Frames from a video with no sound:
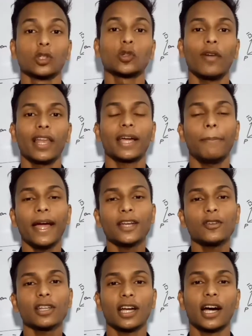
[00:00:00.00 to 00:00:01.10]
so welcome back to
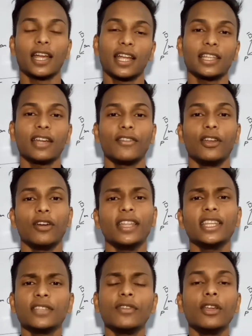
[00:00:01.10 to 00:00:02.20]
another video in this
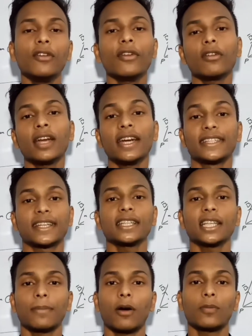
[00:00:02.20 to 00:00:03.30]
video we're going to discuss
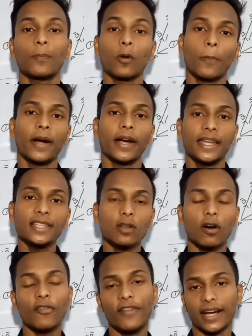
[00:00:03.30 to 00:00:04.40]
about properties
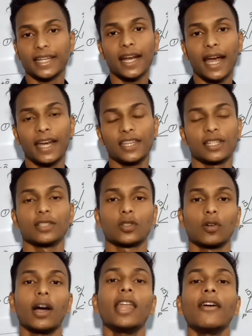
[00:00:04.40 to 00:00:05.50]
of vector addition so
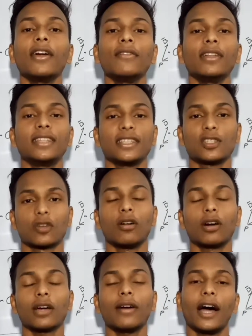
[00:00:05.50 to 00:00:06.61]
hello everyone this is
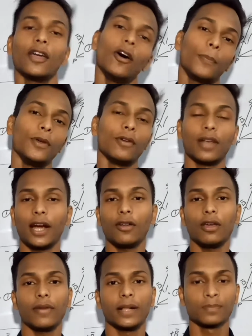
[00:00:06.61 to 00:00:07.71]
gaurav i hope you all are doing
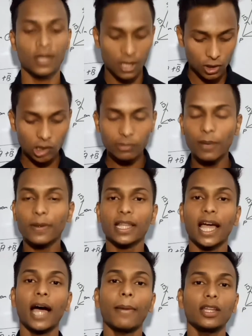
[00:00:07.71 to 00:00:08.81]
well so हमें पता है
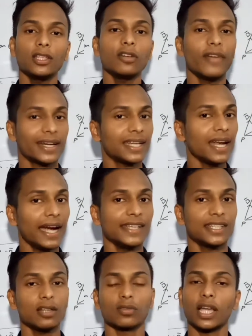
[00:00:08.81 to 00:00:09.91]
हमारी जो वेक्टर एडिशन
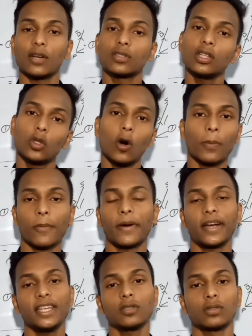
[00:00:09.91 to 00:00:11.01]
होता है उसकी दो
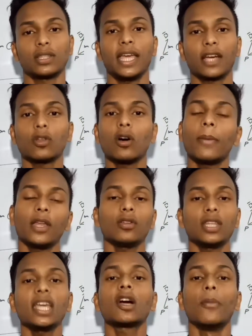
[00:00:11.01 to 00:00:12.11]
प्रॉपर्टीज होती हैं एक तो हमारी होती है
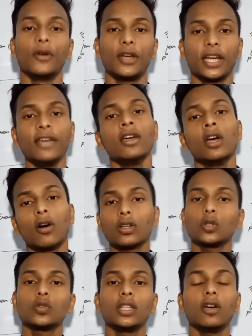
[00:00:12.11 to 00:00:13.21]
कम्यूटेटिव और
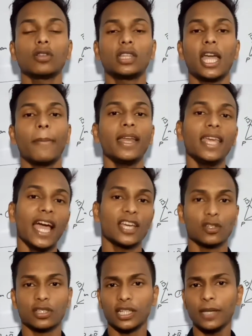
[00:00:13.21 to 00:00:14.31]
दूसरी होती है हमारी
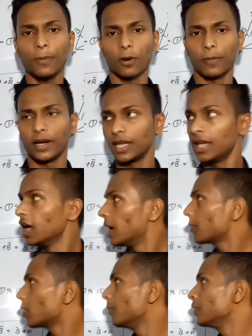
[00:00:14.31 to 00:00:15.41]
एसोसिएटिव प्रॉपर्टी
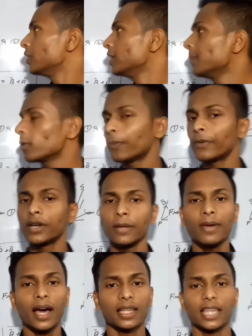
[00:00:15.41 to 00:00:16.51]
कम्यूटेटिव प्रॉपर्टी में
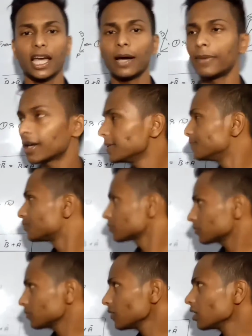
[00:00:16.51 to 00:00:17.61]
आता है हमारा
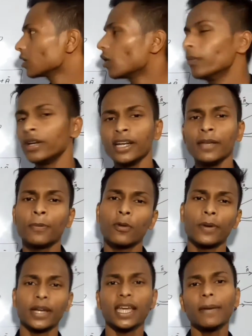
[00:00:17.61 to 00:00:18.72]
कॉम्यूटेटिव
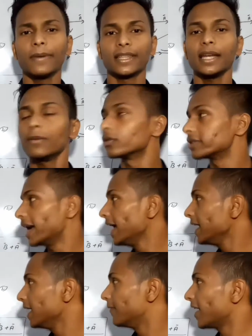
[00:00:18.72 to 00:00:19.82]
प्रॉपर्टी का मतलब होता है ए
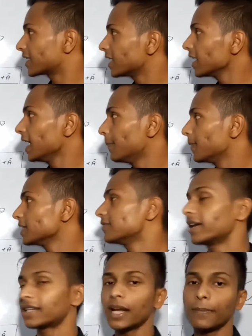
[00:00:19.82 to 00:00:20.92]
वेक्टर ए प्लस
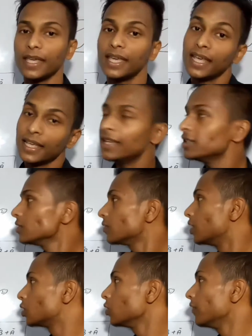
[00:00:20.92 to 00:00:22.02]
वैक्टर बी इज इक्वल
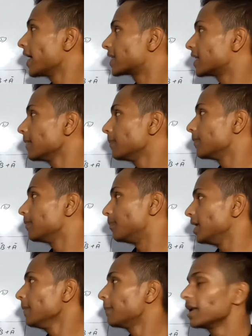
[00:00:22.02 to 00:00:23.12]
टू वैक्टर बी
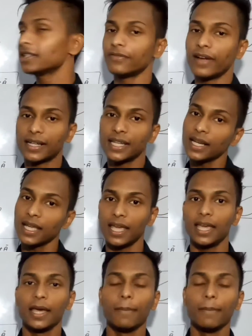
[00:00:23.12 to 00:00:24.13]
प्लस वैक्टर ए